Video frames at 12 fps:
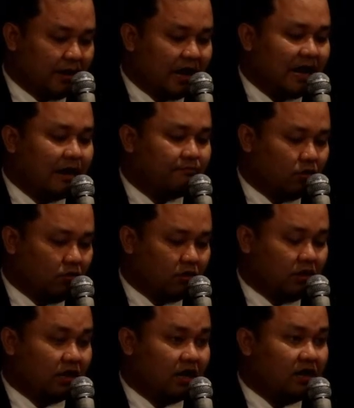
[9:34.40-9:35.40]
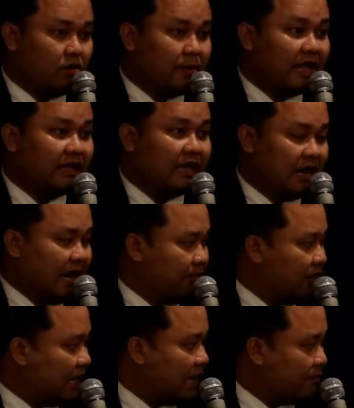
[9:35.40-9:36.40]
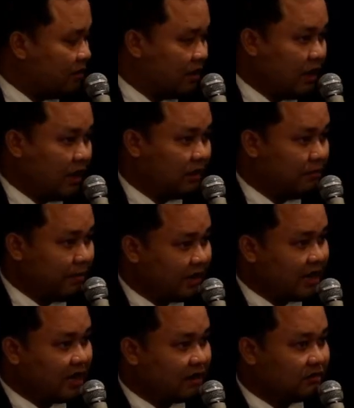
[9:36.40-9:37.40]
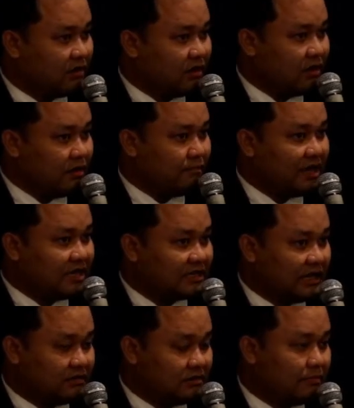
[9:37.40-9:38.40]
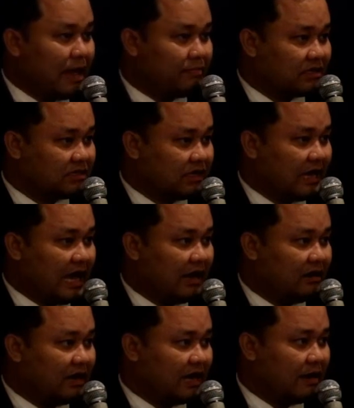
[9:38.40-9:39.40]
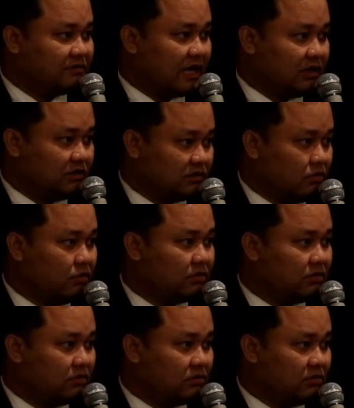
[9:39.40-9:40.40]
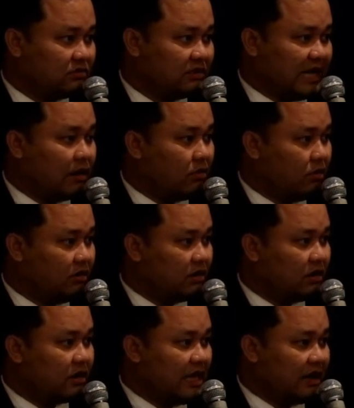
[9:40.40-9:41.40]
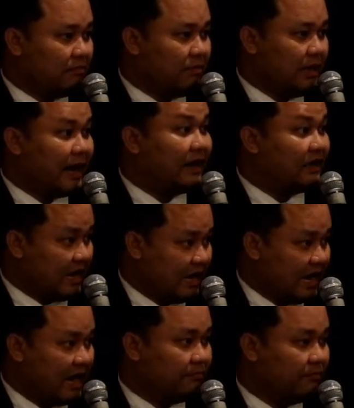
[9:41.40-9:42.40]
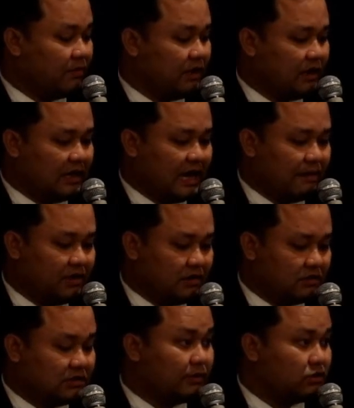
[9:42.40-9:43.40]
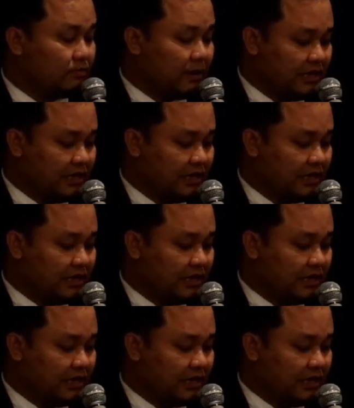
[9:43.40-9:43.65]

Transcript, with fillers: ผ้าดำทุกหรือเรียกว่าพันแขนดำนะครับถึงแม้กระทั่งไม่ได้ใส่เครื่องแบบราชการนะครับ ใส่สูตร สากลก็ยังมีพันแขนดำนะครับ ซึ่งปัจจุ